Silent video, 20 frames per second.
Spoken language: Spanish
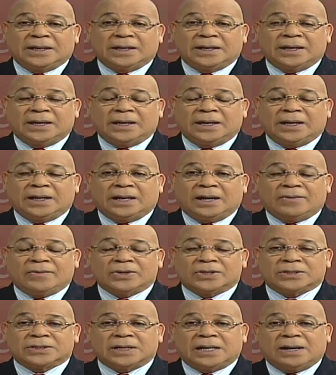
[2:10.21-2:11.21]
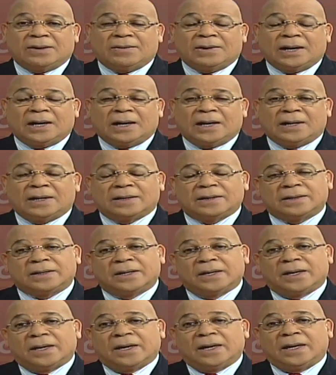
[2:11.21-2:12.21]
que encabezaba
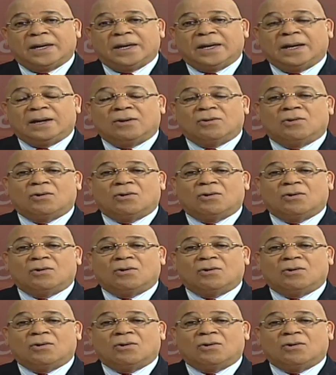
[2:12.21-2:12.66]
el